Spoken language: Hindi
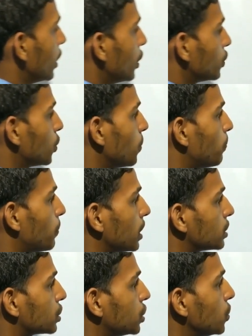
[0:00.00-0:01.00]
तो
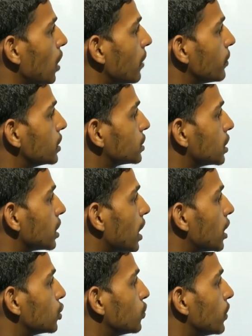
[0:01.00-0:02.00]
प्लस क्यू आवेश के
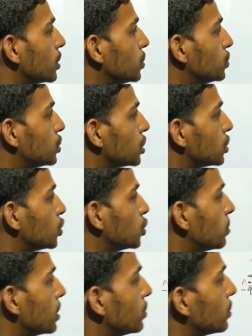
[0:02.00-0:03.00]
कारण जो वैद्युत क्षेत्र उत्पन्न हो